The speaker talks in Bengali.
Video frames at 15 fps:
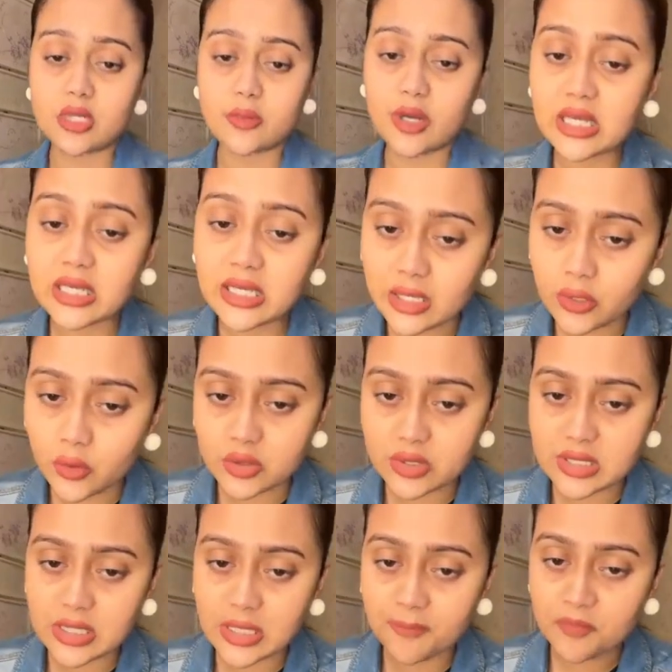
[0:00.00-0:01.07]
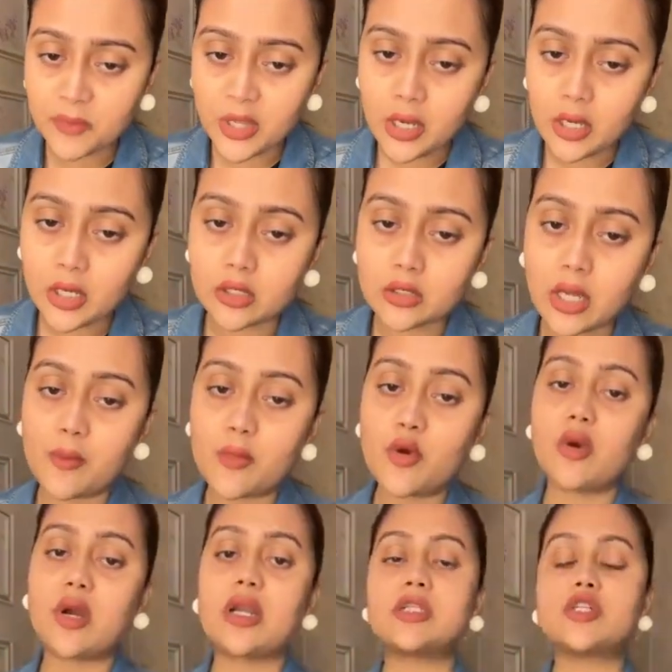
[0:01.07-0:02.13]
কার হচ্ছে বা কি হচ্ছে তো
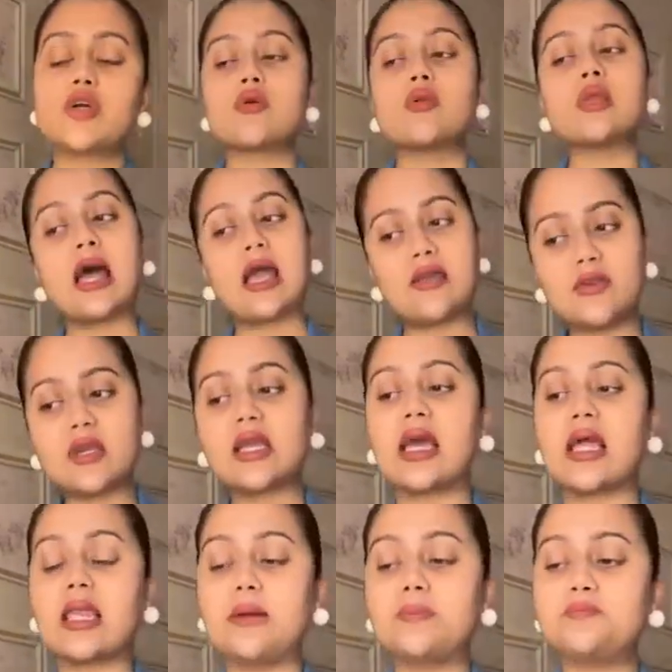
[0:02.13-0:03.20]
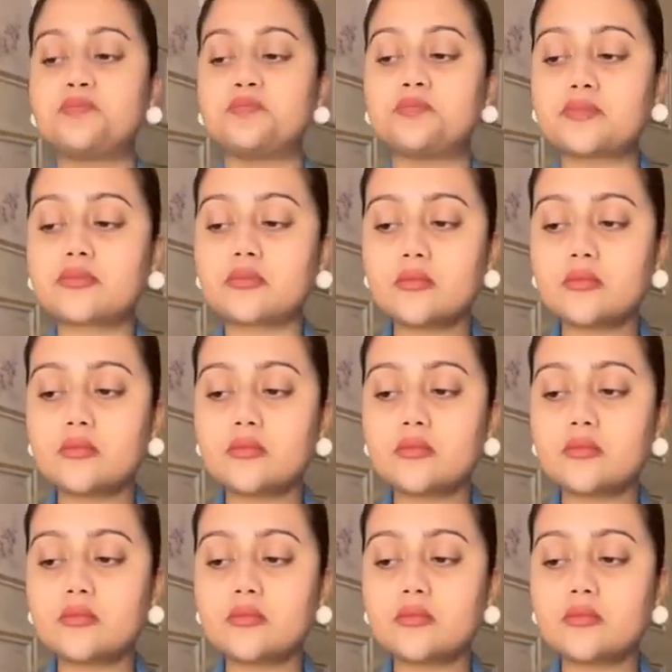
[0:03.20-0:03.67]
আমি ওখানে যখন লাইভে গেলাম